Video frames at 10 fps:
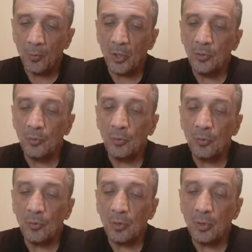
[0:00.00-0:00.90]

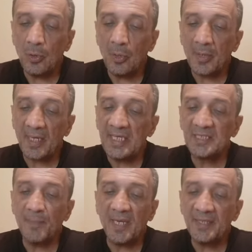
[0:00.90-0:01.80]
وأنه
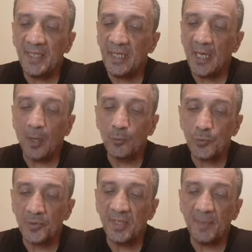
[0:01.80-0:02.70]
رئيس بلدية أو
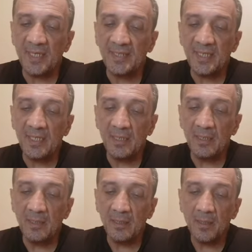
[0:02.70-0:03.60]
شرطي
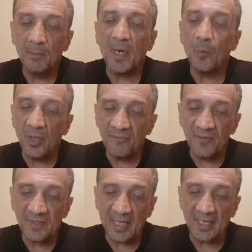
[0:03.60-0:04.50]
بلدية ما
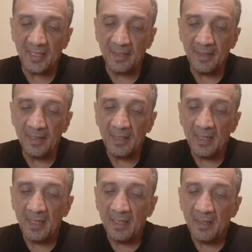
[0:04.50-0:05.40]
وقفت عليه
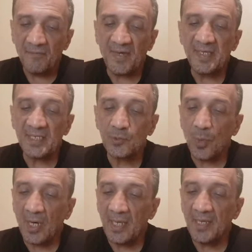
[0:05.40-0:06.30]
فإن
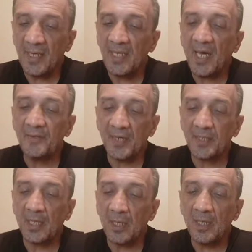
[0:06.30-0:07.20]
سؤالنا
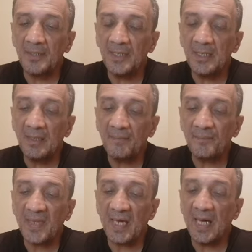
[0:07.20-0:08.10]
لحضرة القاضي
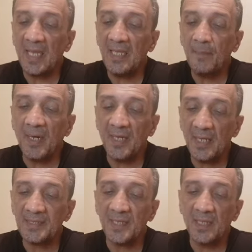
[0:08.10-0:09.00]
هل ما
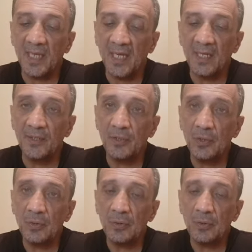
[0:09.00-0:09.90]
يحصل الآن